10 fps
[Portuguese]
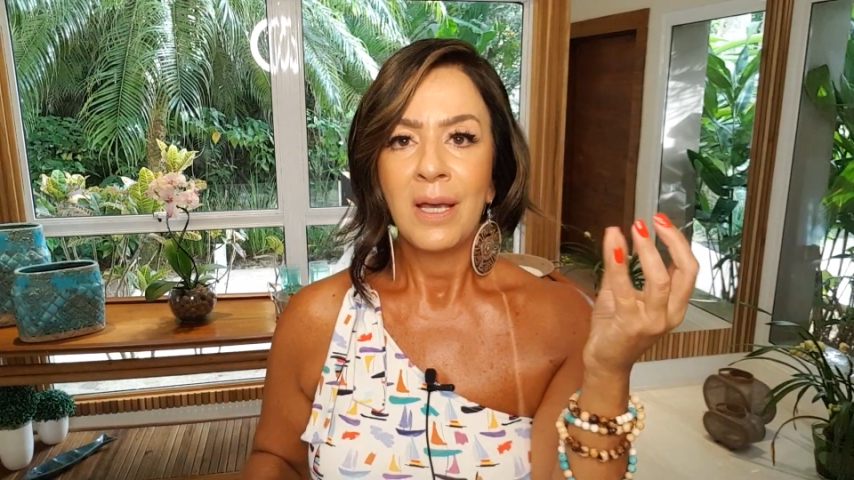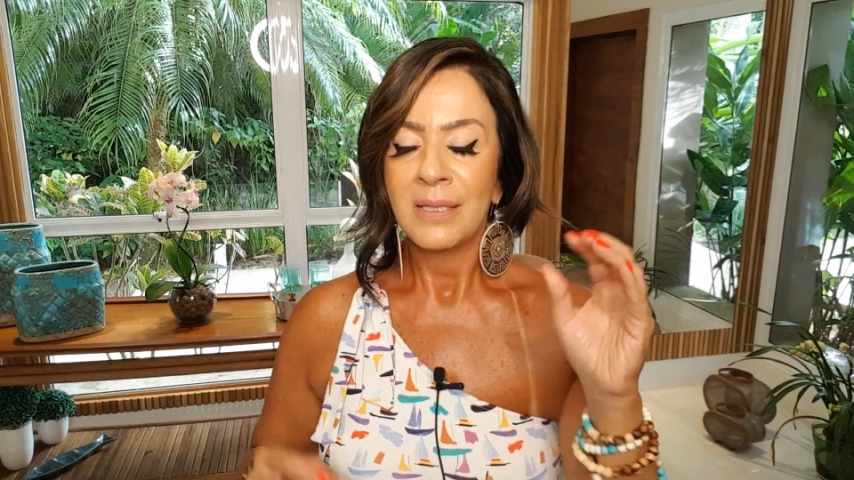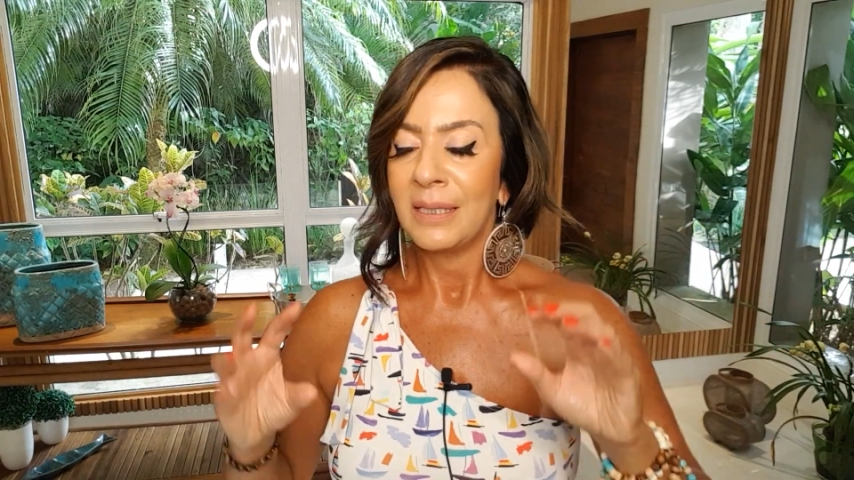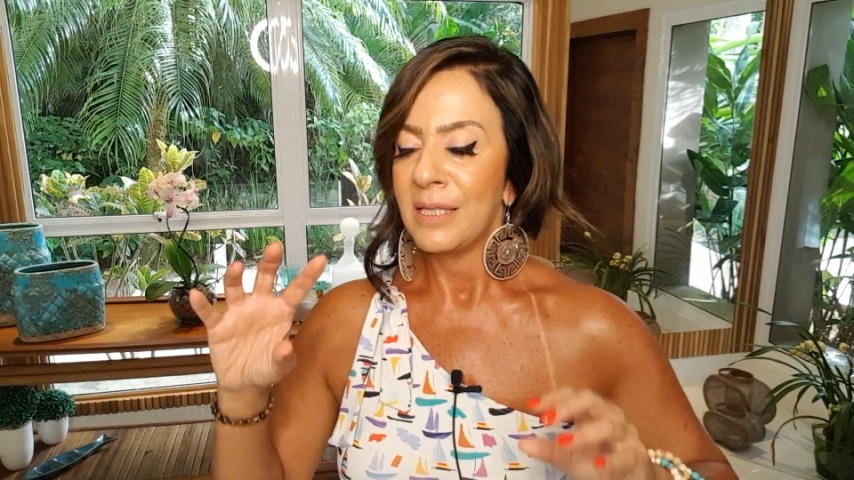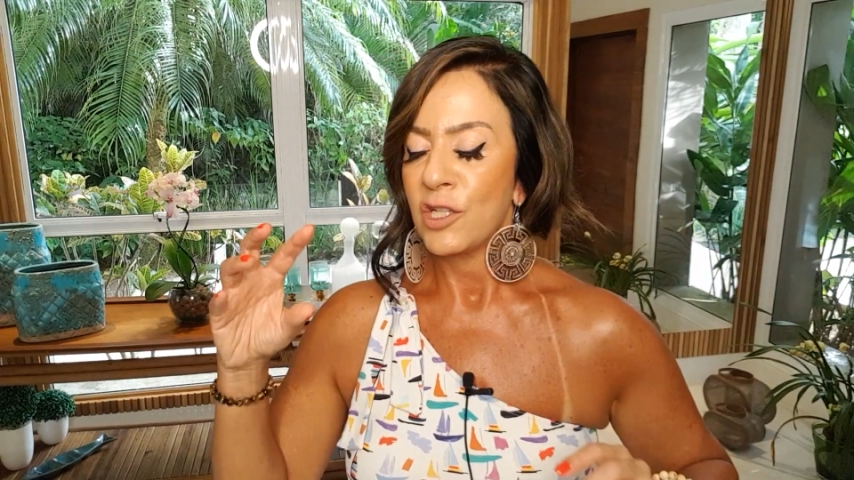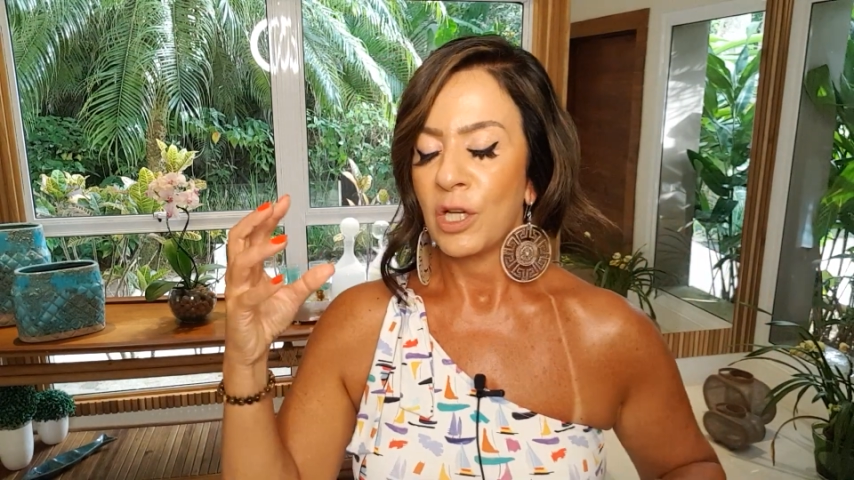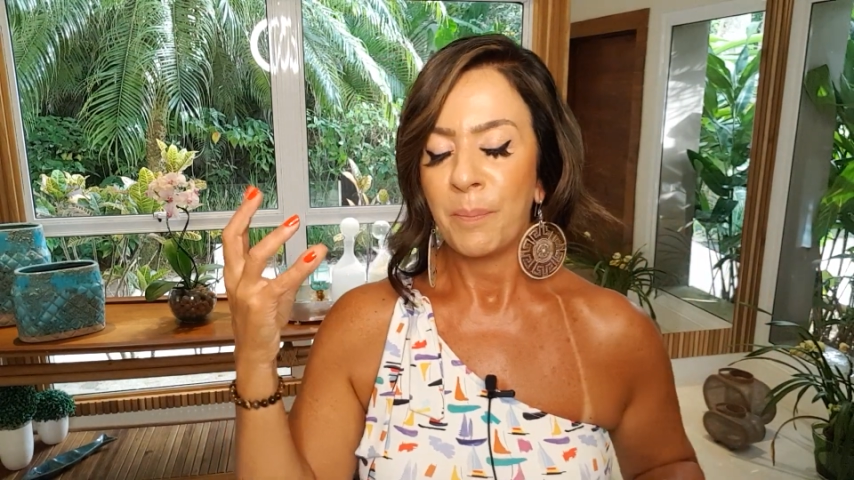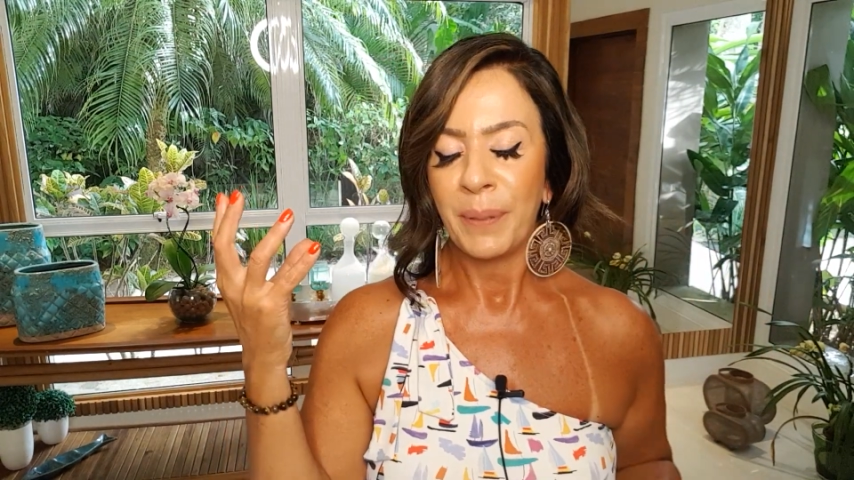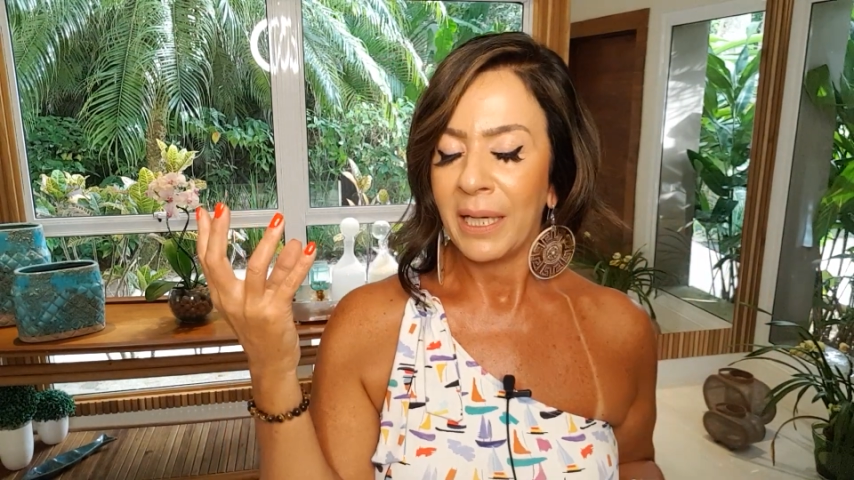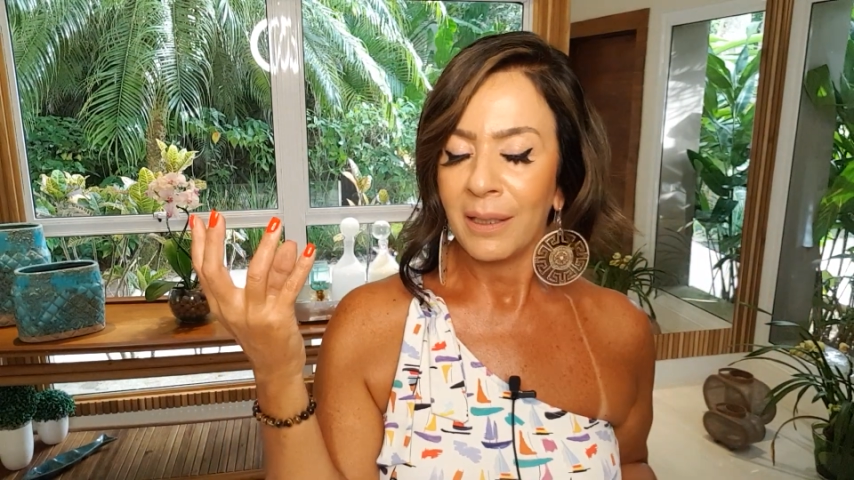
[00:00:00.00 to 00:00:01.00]
você deseja
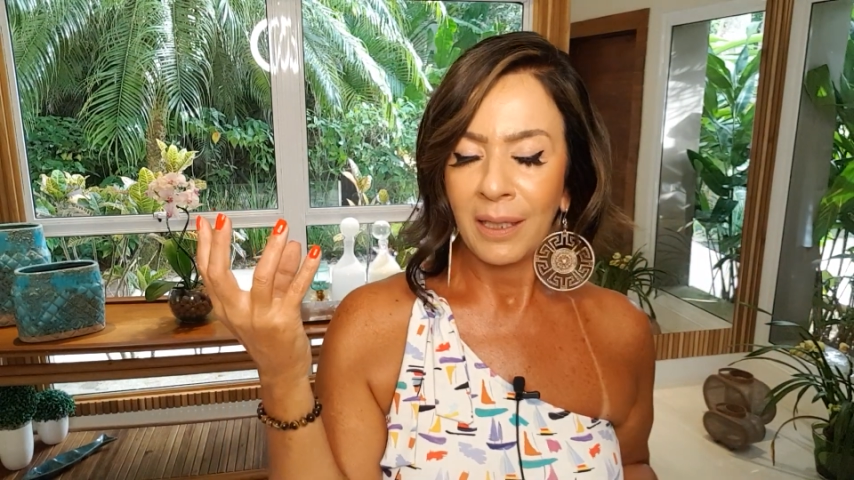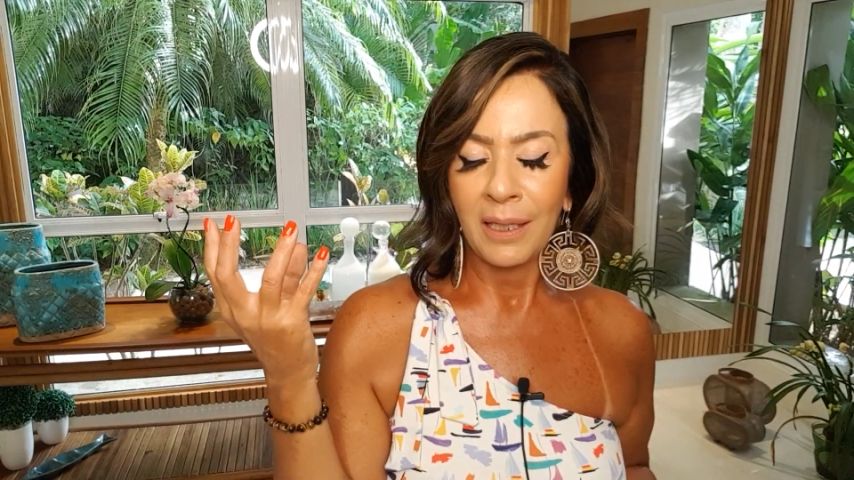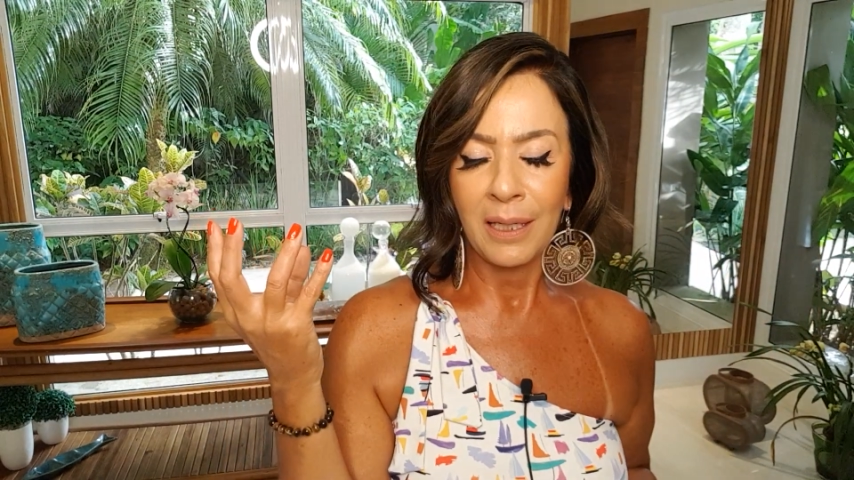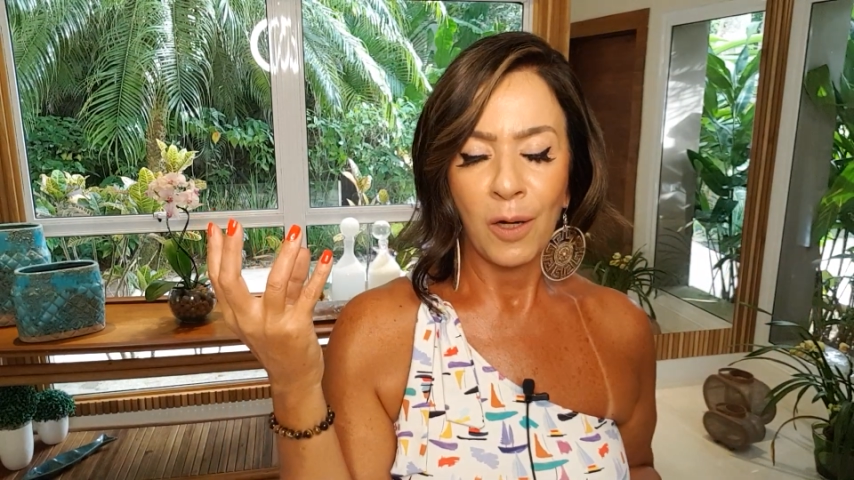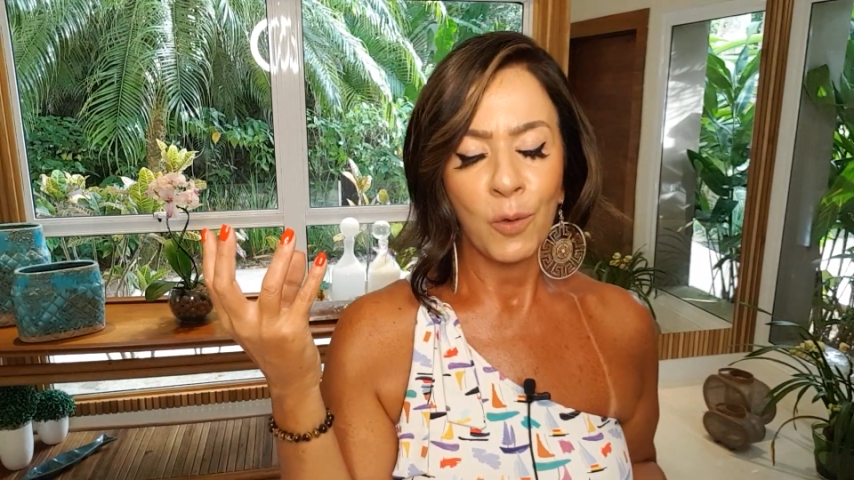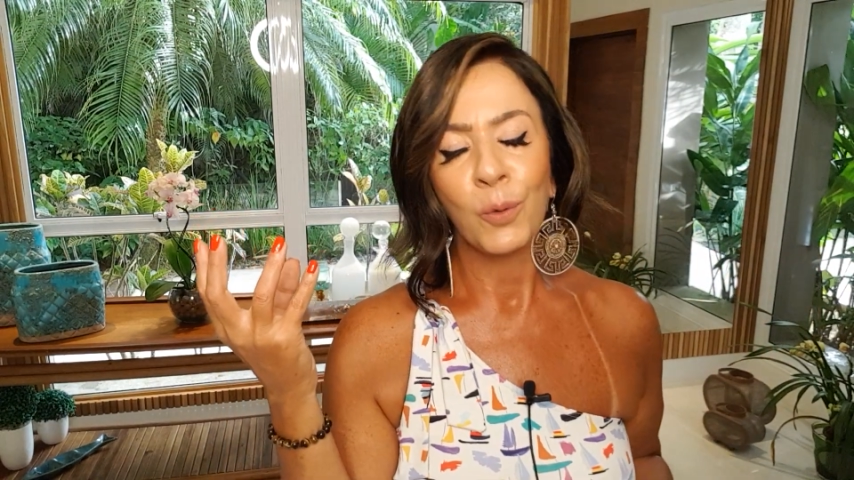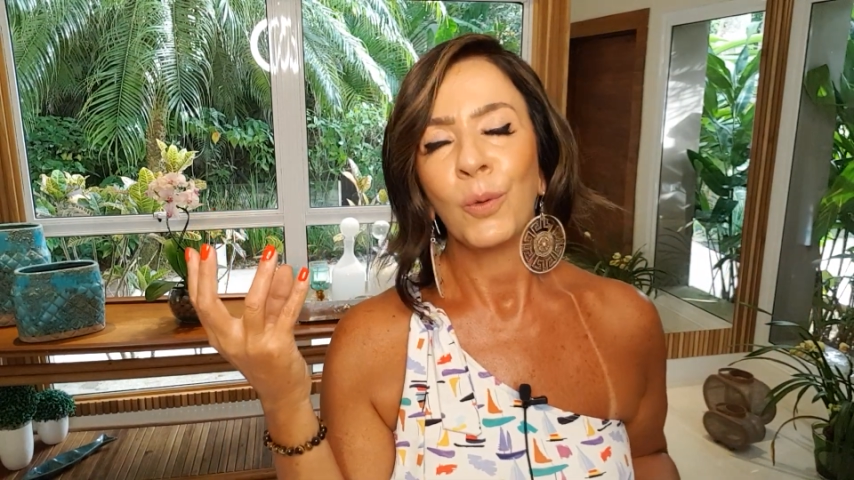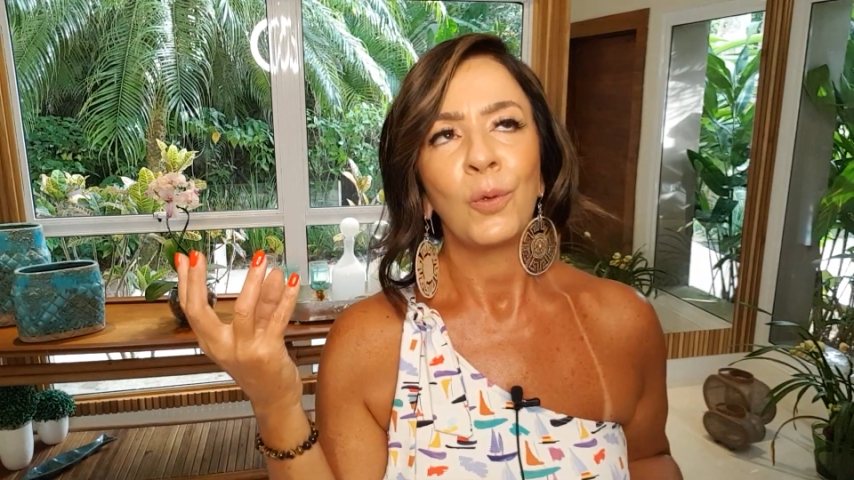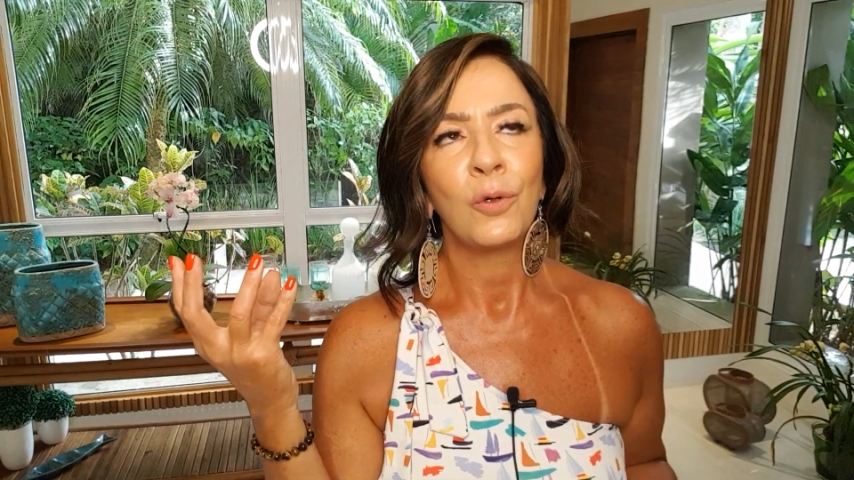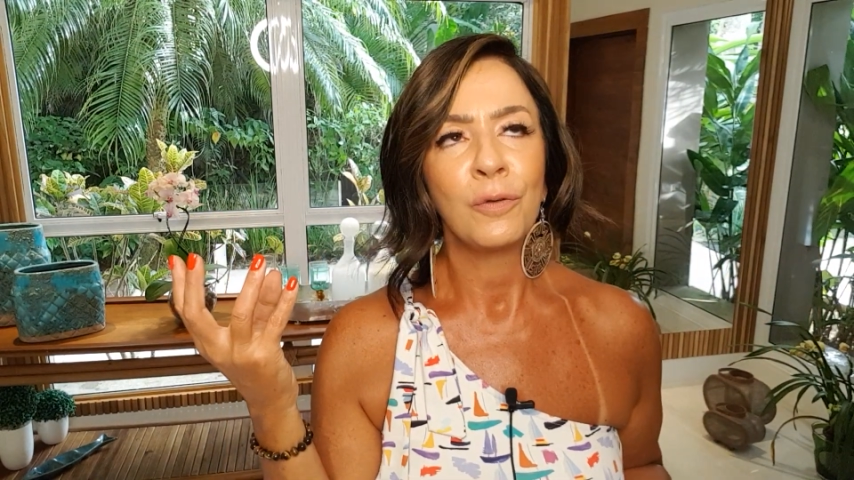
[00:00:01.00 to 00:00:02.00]
empreender em algo
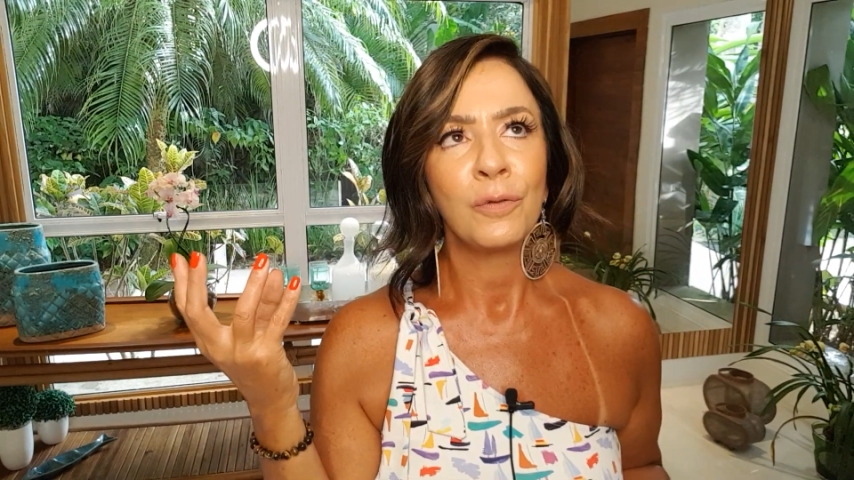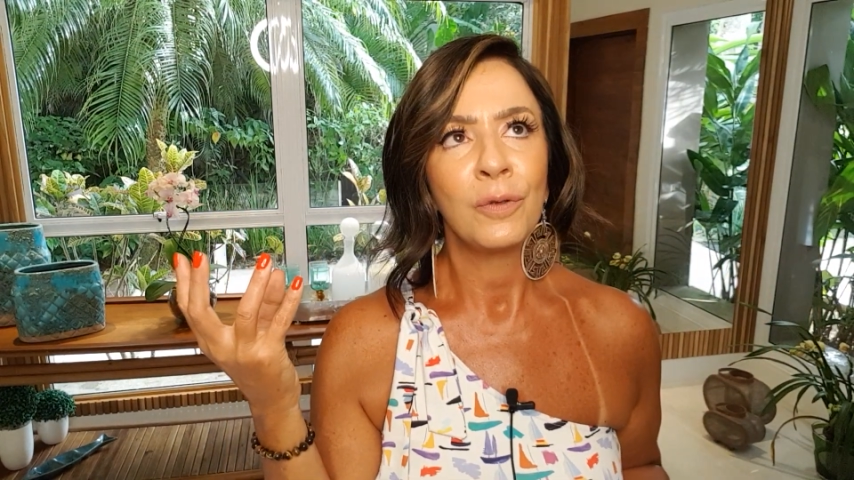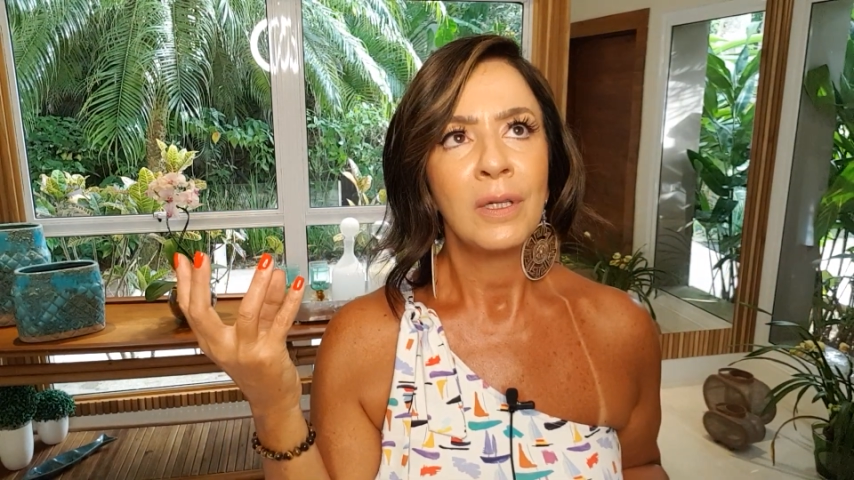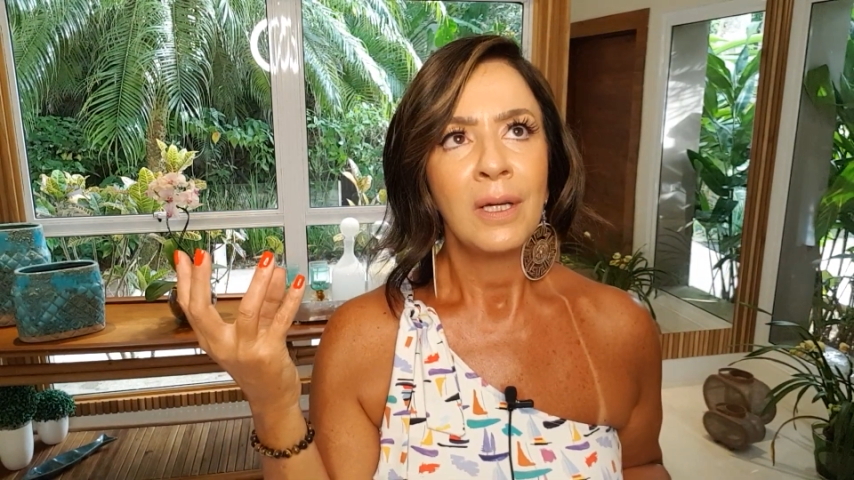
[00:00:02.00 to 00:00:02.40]
novo,